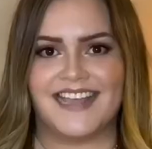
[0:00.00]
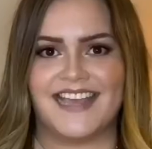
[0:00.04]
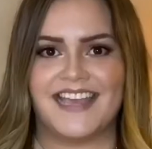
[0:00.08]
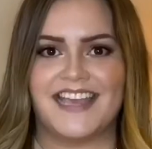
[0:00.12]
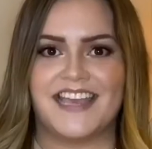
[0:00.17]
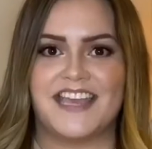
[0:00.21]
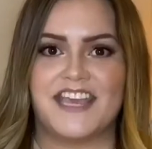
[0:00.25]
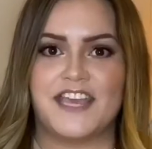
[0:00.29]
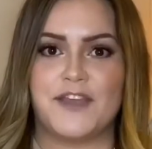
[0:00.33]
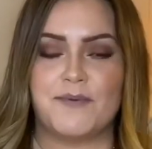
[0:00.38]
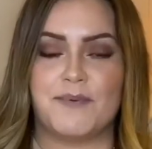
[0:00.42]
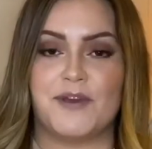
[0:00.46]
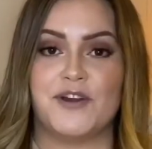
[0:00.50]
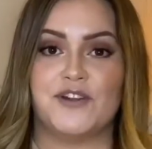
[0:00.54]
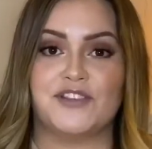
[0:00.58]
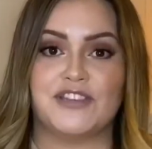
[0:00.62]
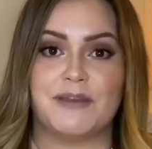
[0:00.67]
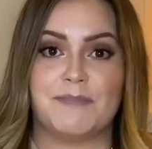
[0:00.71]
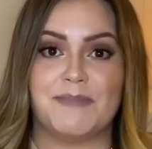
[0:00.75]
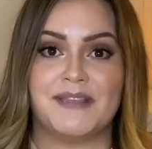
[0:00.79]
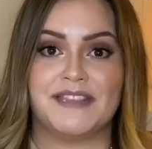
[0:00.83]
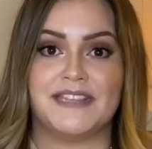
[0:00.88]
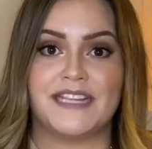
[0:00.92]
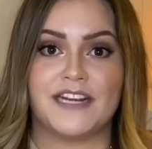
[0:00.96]
Y bueno,
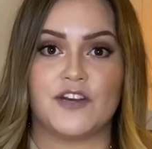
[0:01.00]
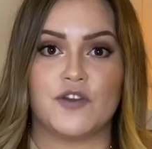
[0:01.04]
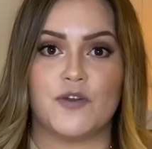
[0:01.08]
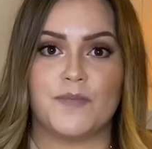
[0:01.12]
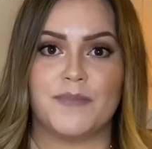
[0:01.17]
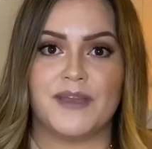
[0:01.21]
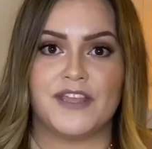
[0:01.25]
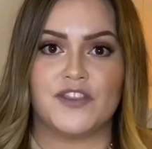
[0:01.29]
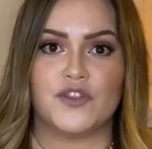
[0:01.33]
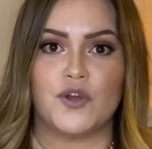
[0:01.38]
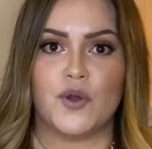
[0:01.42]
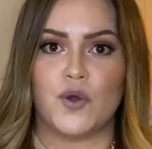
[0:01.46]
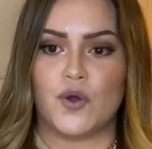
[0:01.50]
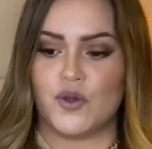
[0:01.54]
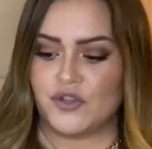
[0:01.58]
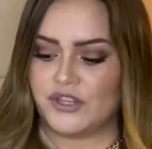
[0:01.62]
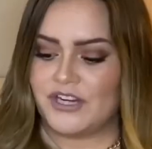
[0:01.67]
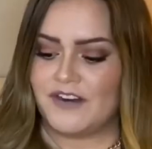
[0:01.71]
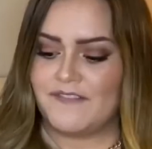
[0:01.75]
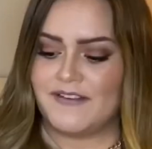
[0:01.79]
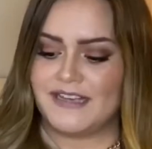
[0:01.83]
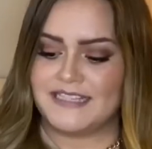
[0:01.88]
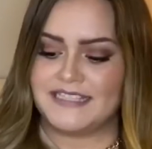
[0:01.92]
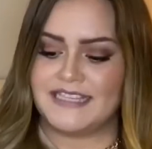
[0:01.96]
también te recomiendo
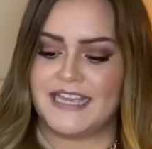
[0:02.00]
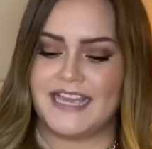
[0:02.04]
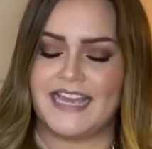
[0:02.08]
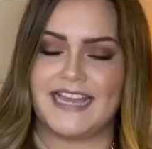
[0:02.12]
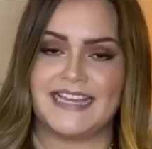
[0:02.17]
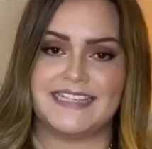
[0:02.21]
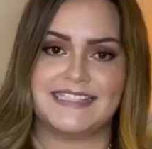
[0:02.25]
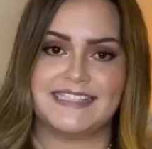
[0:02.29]
otra base, es